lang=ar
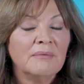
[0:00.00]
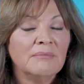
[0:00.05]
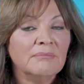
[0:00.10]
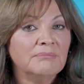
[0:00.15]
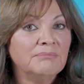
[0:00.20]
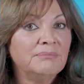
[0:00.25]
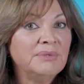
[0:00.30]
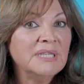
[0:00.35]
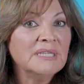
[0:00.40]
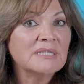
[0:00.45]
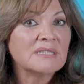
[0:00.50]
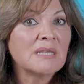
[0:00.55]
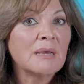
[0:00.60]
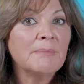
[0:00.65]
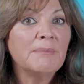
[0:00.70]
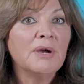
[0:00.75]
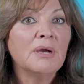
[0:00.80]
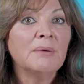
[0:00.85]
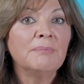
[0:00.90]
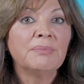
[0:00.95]

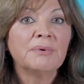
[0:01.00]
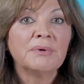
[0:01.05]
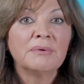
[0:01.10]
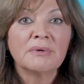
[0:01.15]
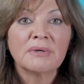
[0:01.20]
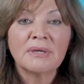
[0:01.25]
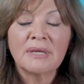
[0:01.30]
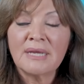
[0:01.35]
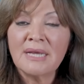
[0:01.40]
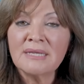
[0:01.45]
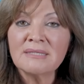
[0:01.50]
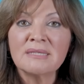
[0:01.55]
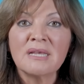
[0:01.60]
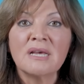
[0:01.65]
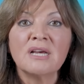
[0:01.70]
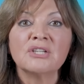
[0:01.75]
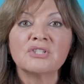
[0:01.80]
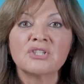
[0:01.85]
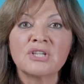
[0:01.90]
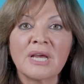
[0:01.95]
بسبب
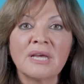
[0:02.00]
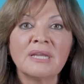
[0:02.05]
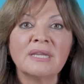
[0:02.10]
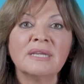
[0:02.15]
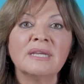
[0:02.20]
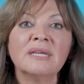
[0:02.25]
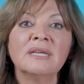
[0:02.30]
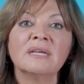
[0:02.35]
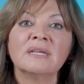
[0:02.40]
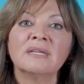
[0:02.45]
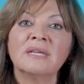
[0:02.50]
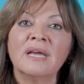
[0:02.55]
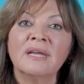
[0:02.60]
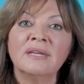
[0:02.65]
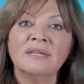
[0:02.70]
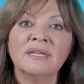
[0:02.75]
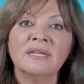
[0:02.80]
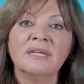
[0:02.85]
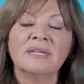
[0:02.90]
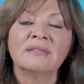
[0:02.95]
كذا شغلة
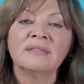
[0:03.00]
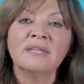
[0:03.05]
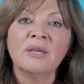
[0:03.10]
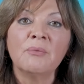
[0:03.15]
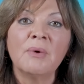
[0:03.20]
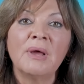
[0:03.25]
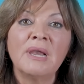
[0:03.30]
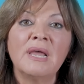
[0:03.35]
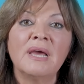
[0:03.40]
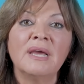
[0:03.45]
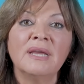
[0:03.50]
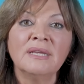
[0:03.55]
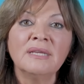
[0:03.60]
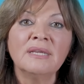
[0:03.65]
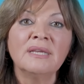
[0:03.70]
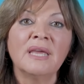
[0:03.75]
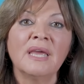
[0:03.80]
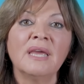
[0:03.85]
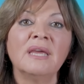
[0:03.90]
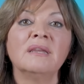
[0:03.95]
يعني تناولها إن
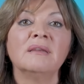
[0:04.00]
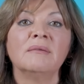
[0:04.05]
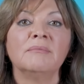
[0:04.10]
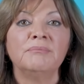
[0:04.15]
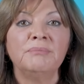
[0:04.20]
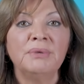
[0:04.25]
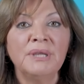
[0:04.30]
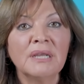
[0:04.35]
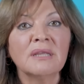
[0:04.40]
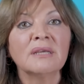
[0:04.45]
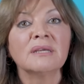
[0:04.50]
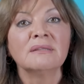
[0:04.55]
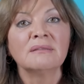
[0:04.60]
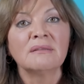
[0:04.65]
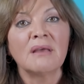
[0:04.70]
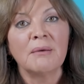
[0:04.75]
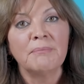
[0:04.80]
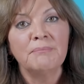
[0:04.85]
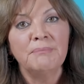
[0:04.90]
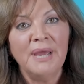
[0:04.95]
كان
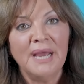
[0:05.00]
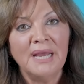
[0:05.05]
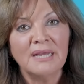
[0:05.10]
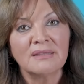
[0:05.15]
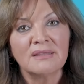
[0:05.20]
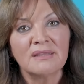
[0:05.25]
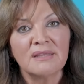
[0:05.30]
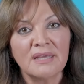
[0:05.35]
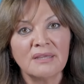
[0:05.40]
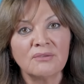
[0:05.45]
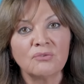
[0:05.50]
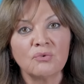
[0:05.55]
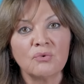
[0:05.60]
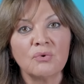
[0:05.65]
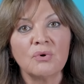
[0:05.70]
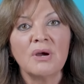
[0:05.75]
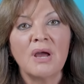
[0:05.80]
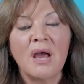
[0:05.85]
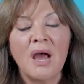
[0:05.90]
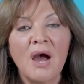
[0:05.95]
بالخطاب بحد
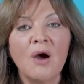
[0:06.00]
ذاته